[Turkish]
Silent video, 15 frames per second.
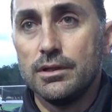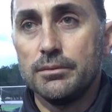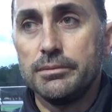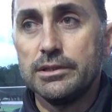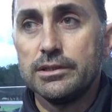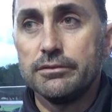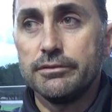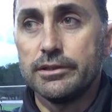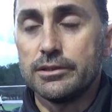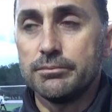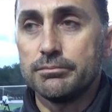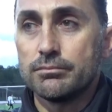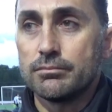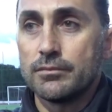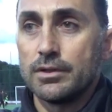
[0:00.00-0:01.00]
Tabii bilgi
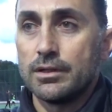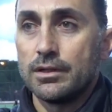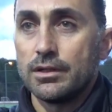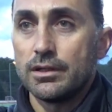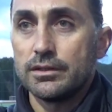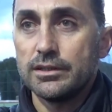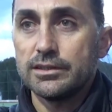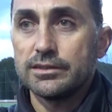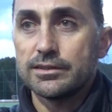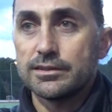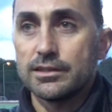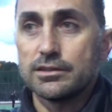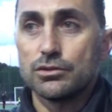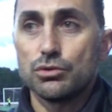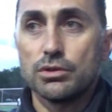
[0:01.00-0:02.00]
vereyim. Yağız
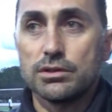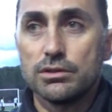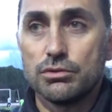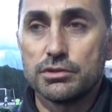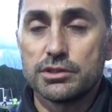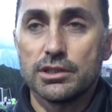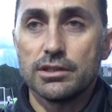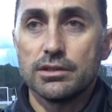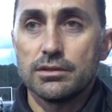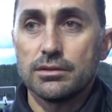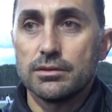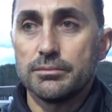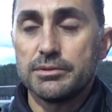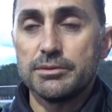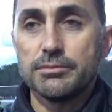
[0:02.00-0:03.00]
Hasanca 4 yıl önce
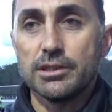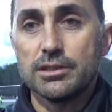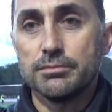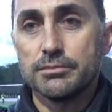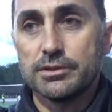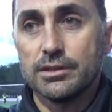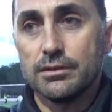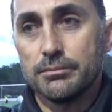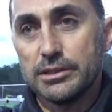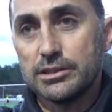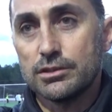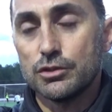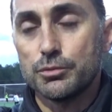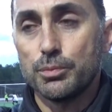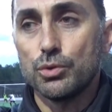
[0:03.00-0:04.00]
bizim takımımıza
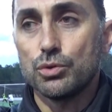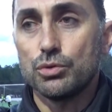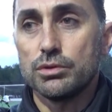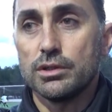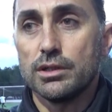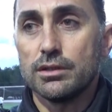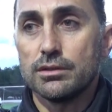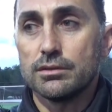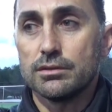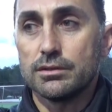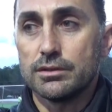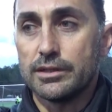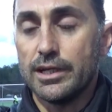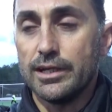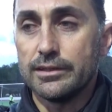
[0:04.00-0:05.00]
Beşiktaş Futbol Okulu'na
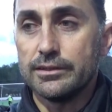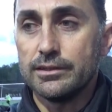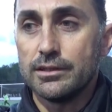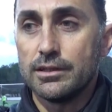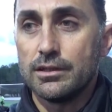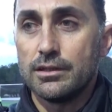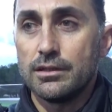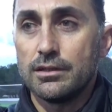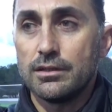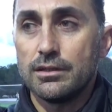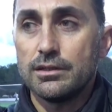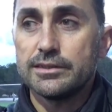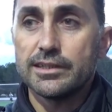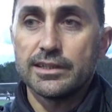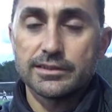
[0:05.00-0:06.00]
geldi.
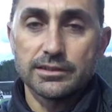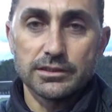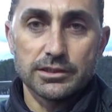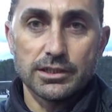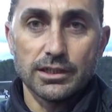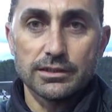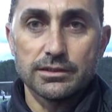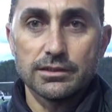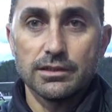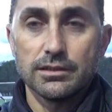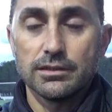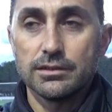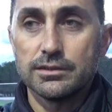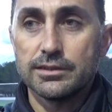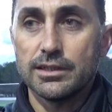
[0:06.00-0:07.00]
Lisansını çıkarttık.
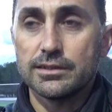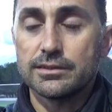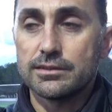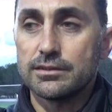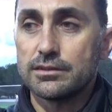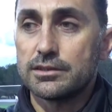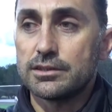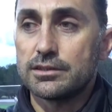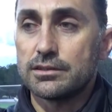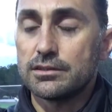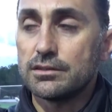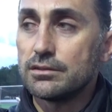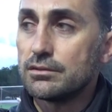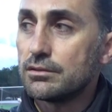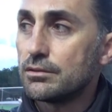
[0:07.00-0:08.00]
Lisansı
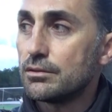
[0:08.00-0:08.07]
çıktı.